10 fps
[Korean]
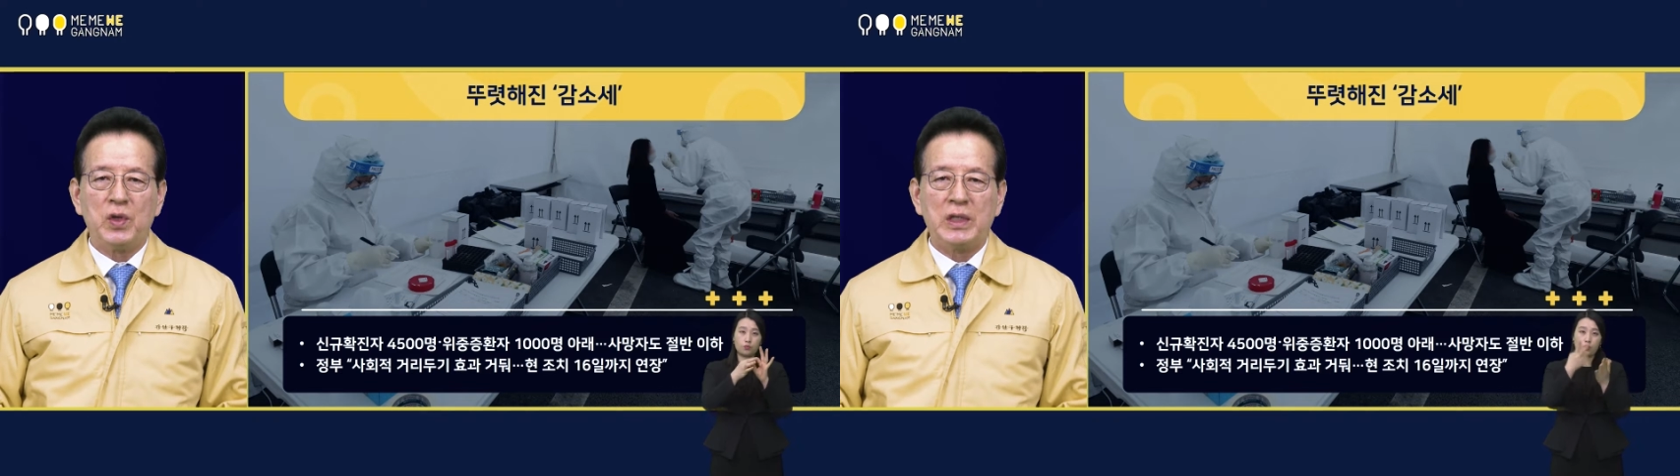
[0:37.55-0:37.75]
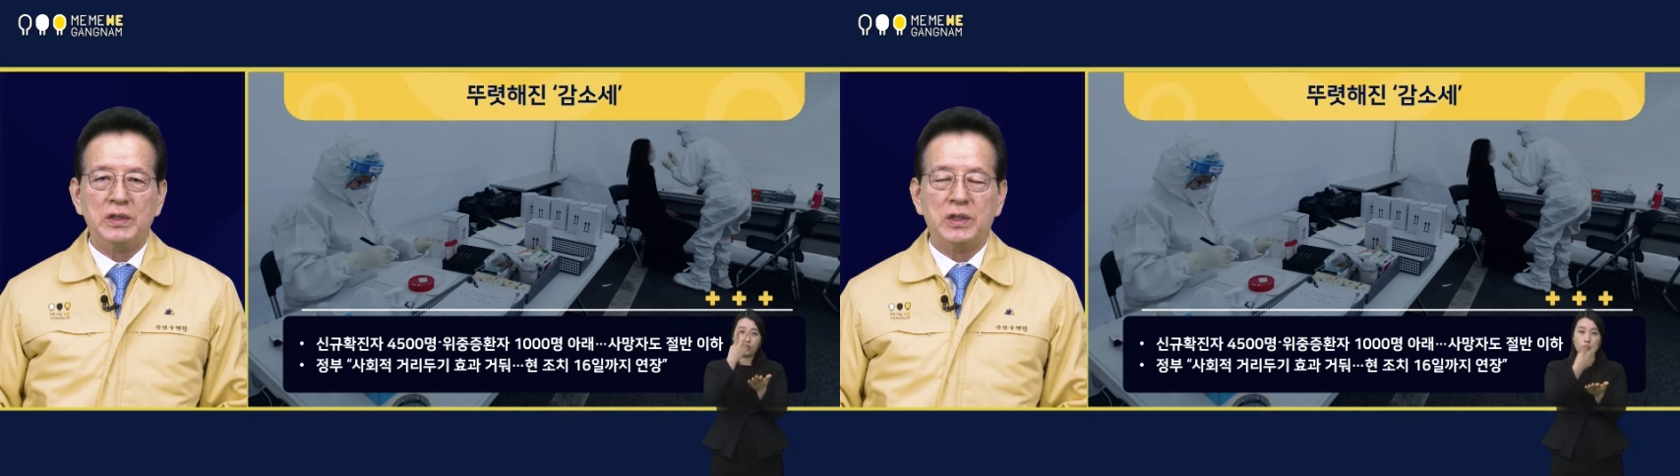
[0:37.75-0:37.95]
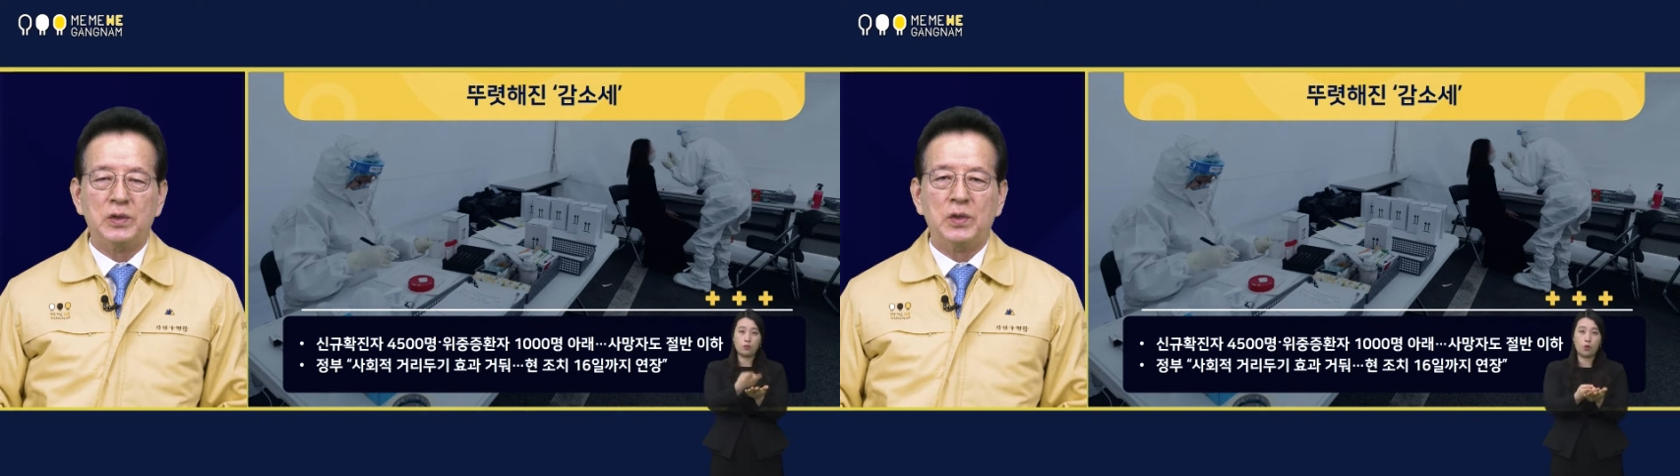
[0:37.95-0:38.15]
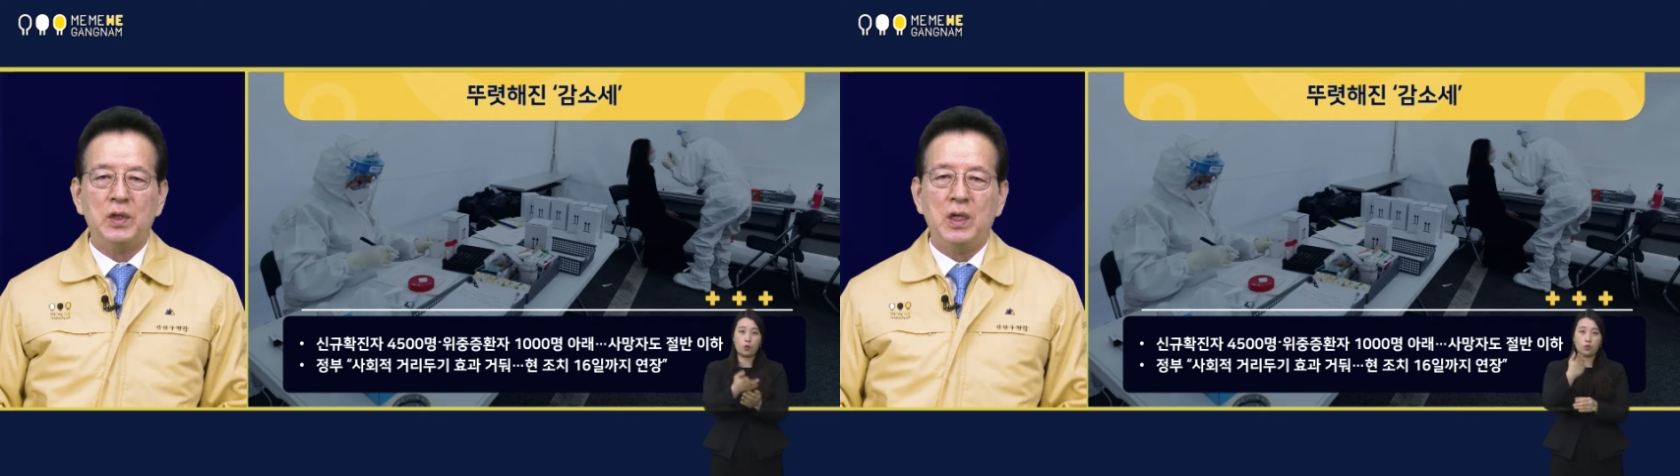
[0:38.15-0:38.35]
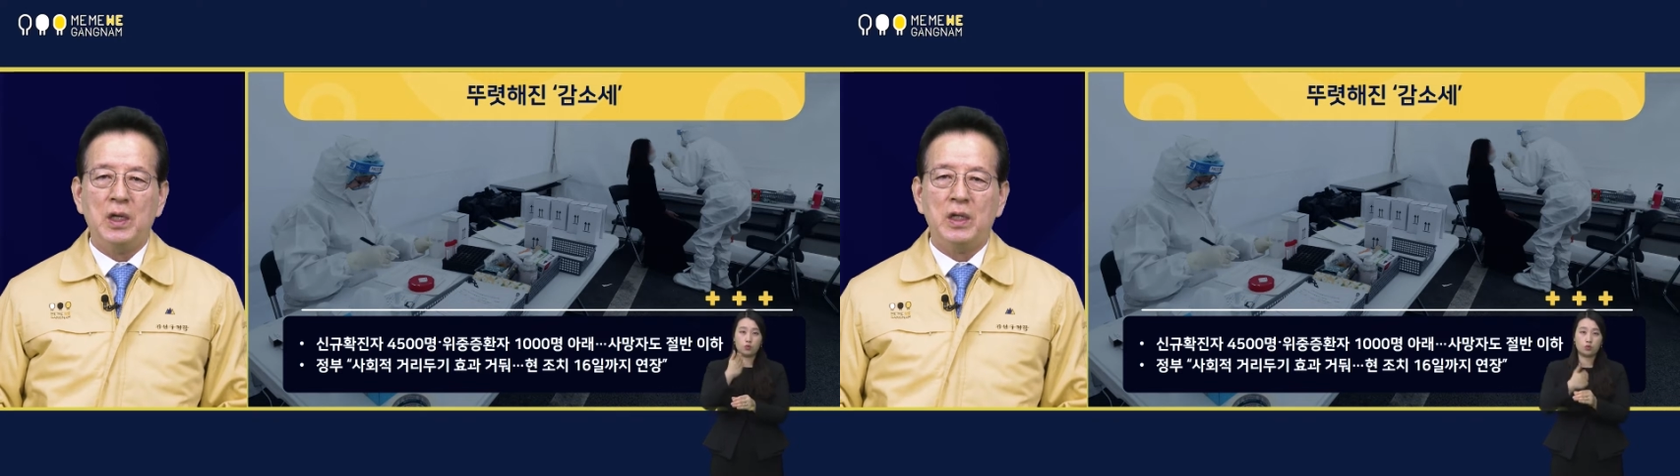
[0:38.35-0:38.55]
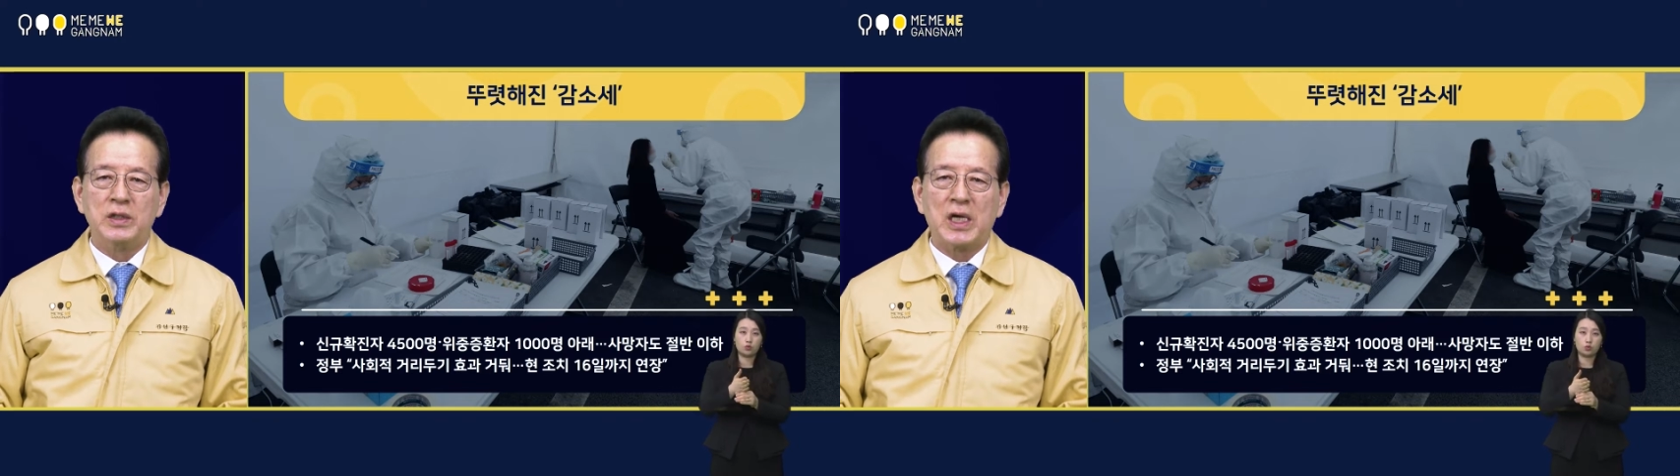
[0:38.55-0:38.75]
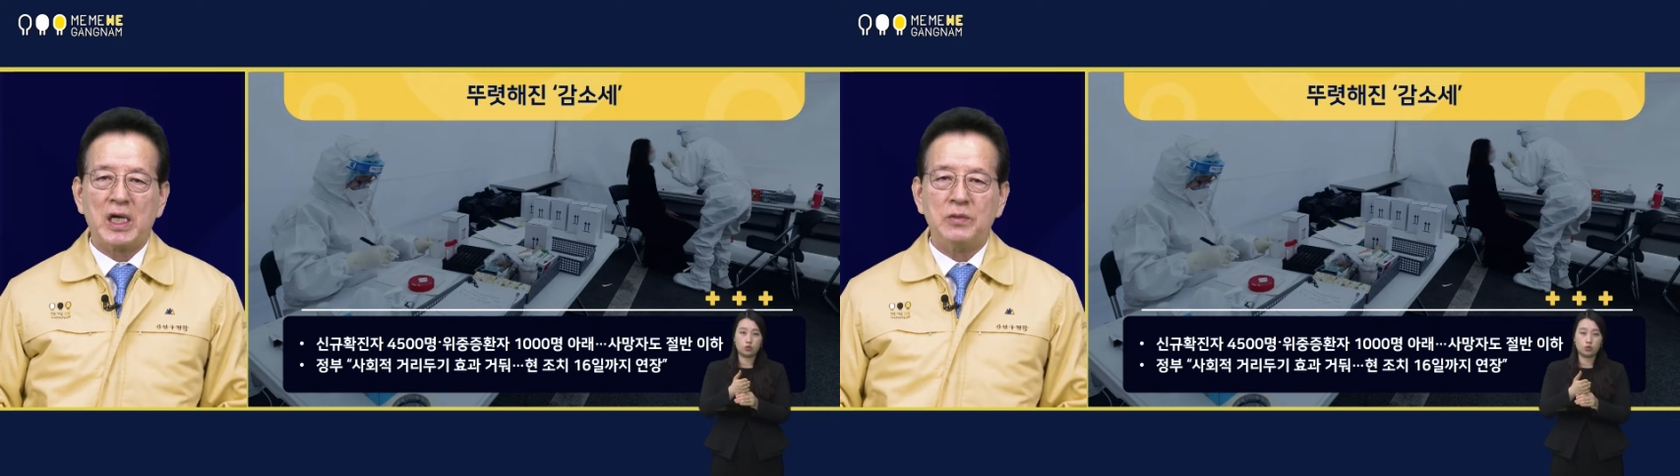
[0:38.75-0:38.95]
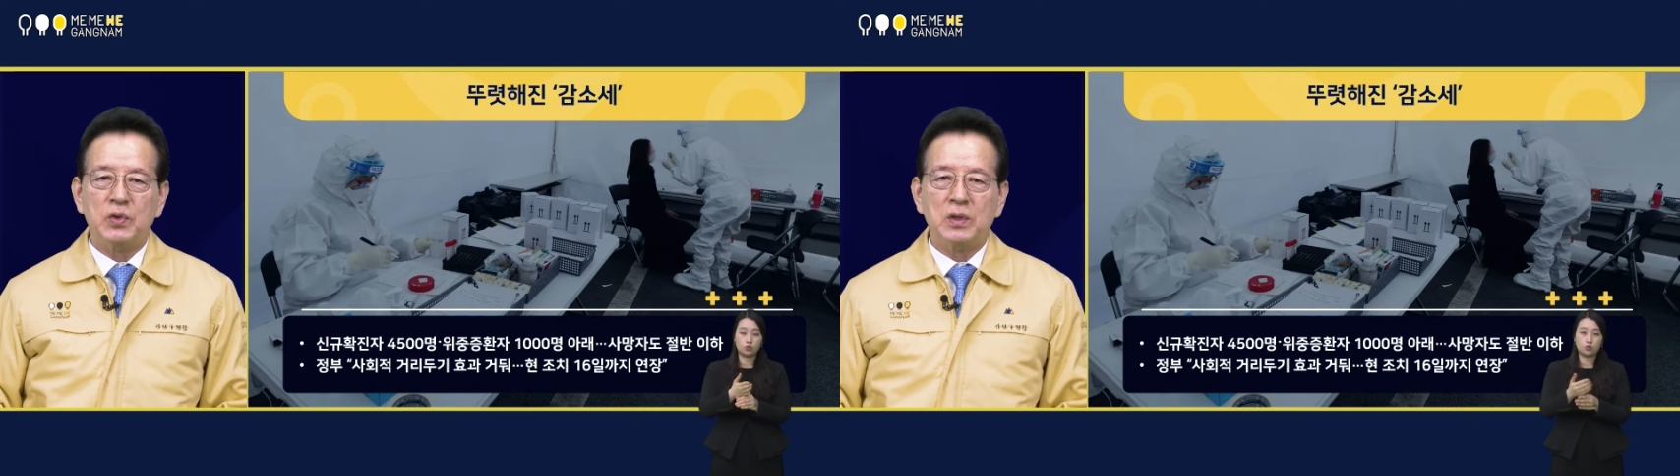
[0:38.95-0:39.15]
환자도
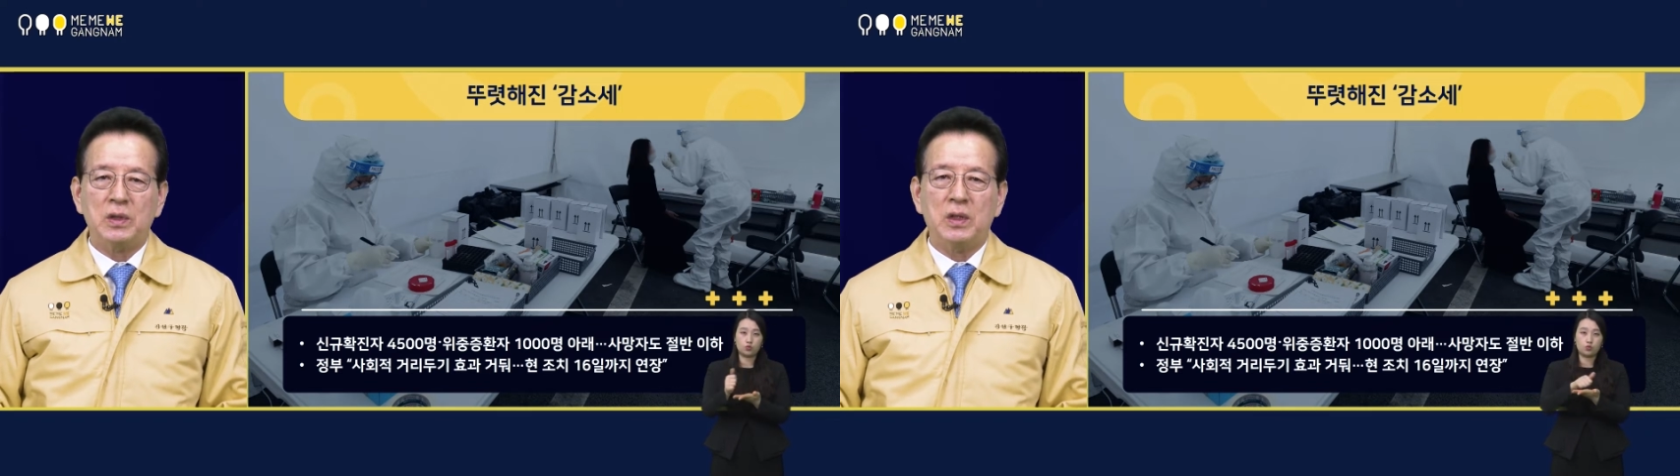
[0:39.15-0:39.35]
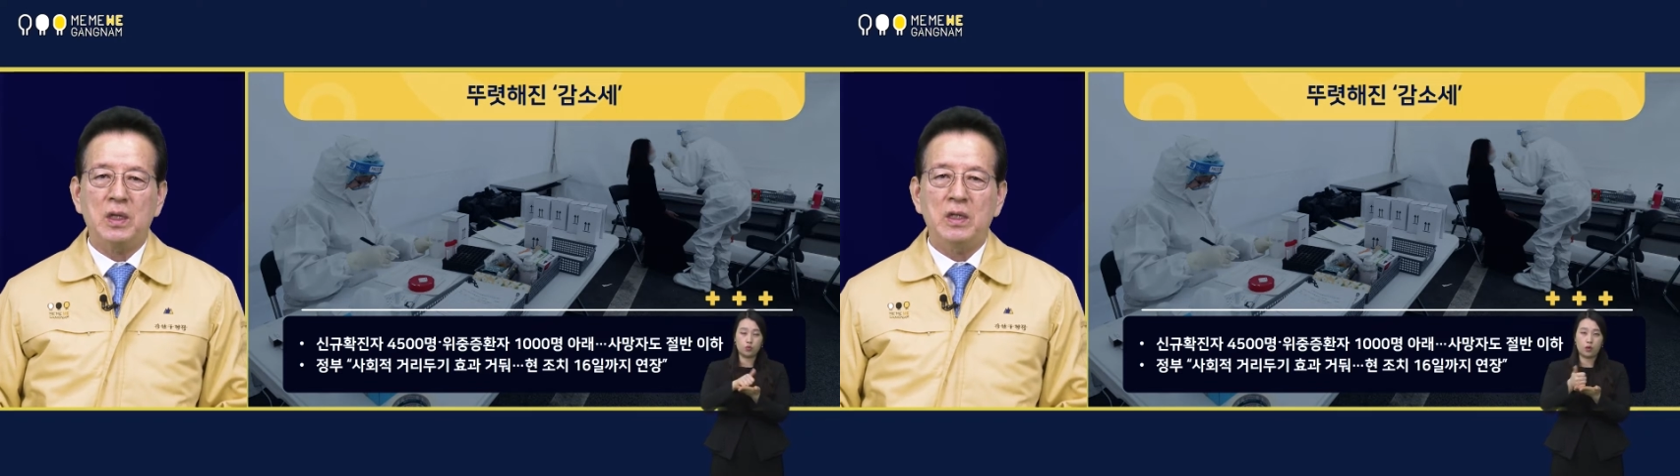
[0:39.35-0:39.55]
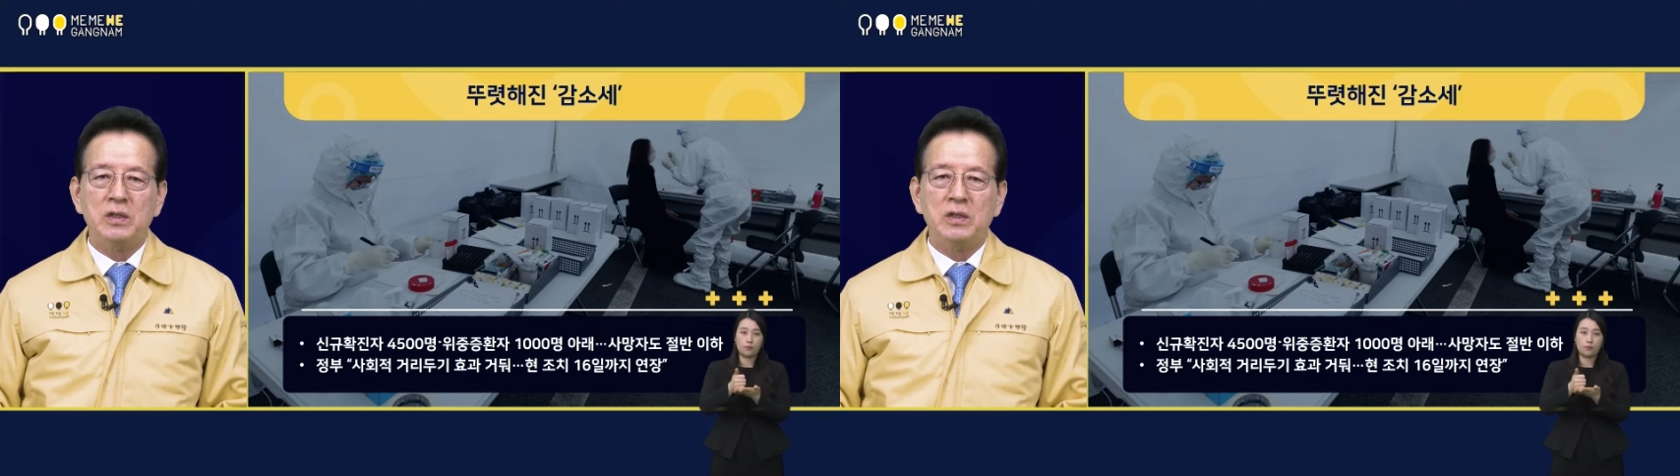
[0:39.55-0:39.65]
4일부터